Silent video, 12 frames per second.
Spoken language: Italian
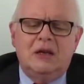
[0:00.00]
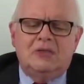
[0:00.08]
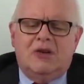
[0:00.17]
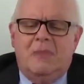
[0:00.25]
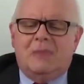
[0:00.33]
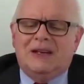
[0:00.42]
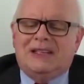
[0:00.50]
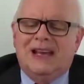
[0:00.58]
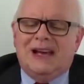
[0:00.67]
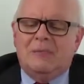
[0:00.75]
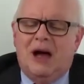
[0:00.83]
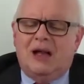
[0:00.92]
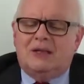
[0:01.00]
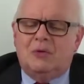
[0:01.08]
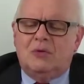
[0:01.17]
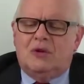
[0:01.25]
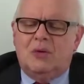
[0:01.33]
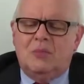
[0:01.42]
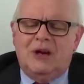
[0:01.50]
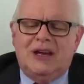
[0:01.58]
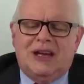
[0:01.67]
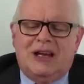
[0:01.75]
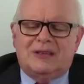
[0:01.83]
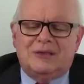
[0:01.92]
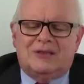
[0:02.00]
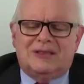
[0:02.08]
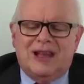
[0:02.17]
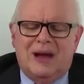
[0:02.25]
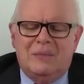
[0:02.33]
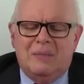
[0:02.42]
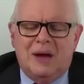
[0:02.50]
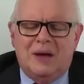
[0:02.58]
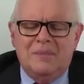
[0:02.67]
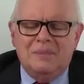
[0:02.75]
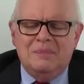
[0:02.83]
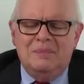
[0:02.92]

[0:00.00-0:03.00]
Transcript: Trump ha diramato un comunicato stampa